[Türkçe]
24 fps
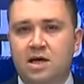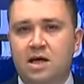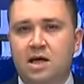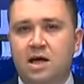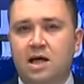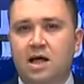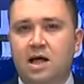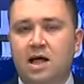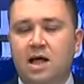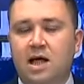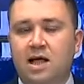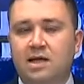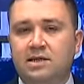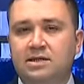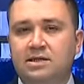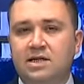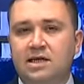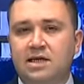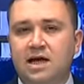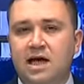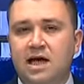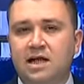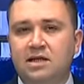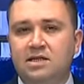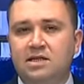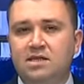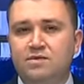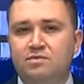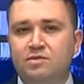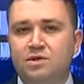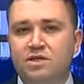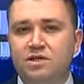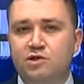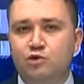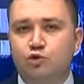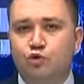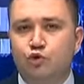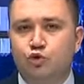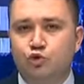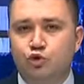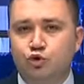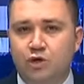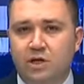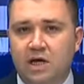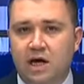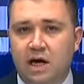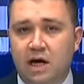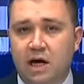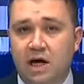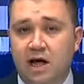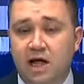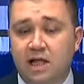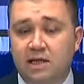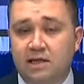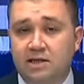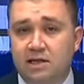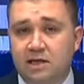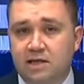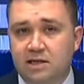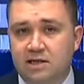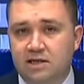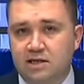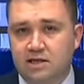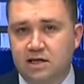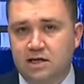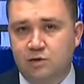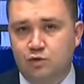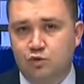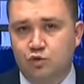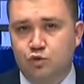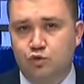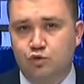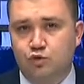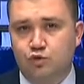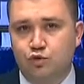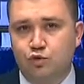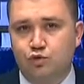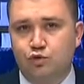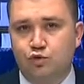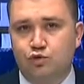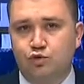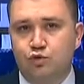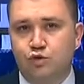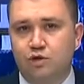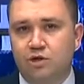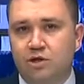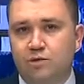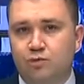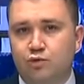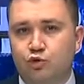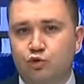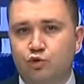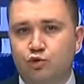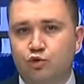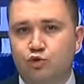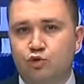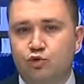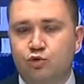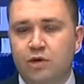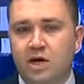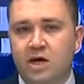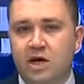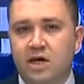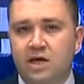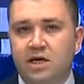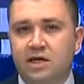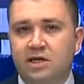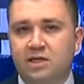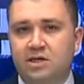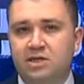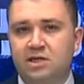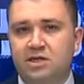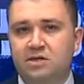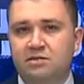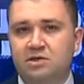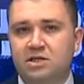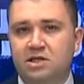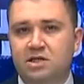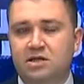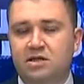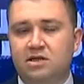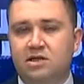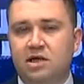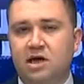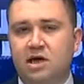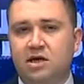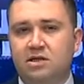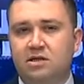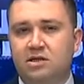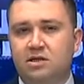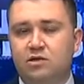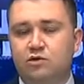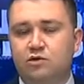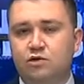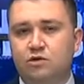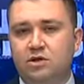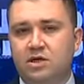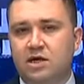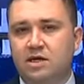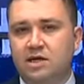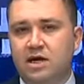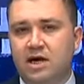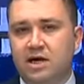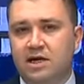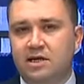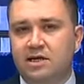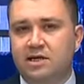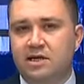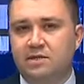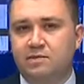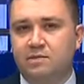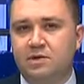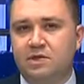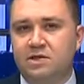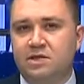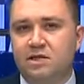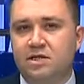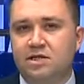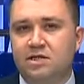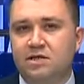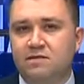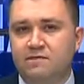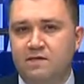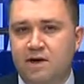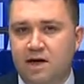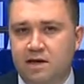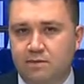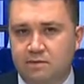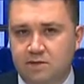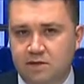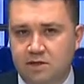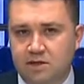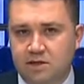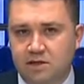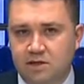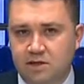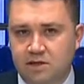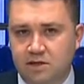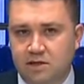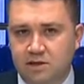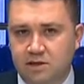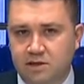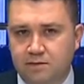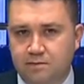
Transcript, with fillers: halktan aldığımız güçle halk adına suç duyurusunda bulunduk. Hiç kimsenin Atatürk'e hakaret etmesine izin vermeyeceğiz dedi.